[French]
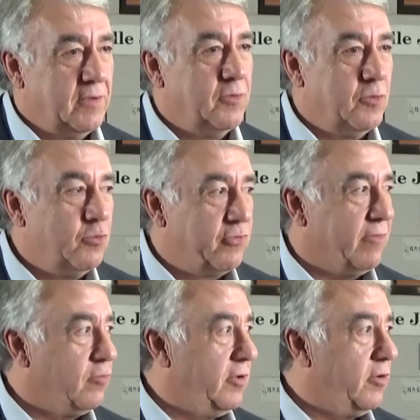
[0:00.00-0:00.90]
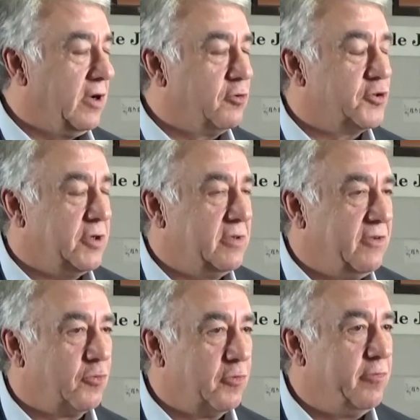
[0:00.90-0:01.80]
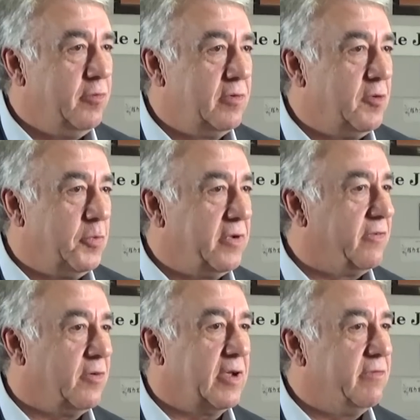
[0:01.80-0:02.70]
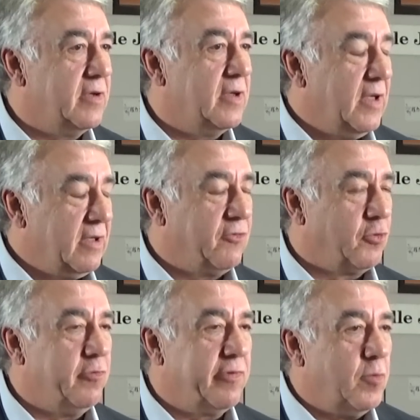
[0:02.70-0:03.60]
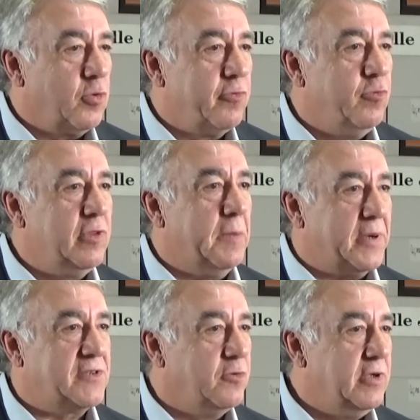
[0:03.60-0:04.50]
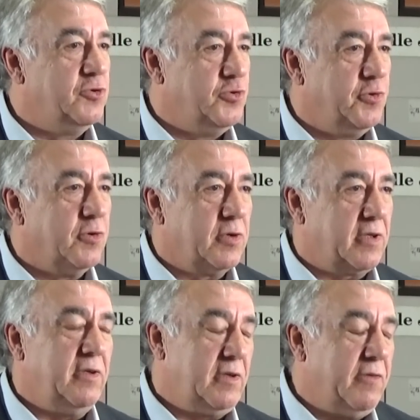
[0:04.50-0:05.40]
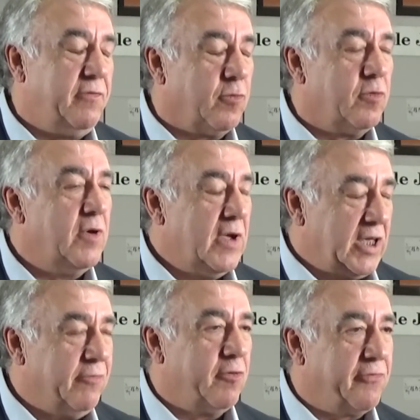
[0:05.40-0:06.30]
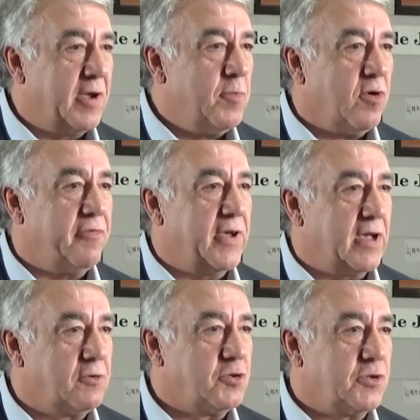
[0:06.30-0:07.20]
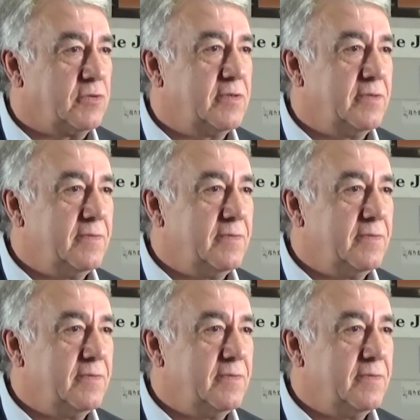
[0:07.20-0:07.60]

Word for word: Nous, avons d'ailleurs quelques jeunes qui sont devenus, depuis qu'ils sont arrivés, qui sont vraiment devenus des passionnés de judo, vont, qui veulent vraiment en faire quelque chose.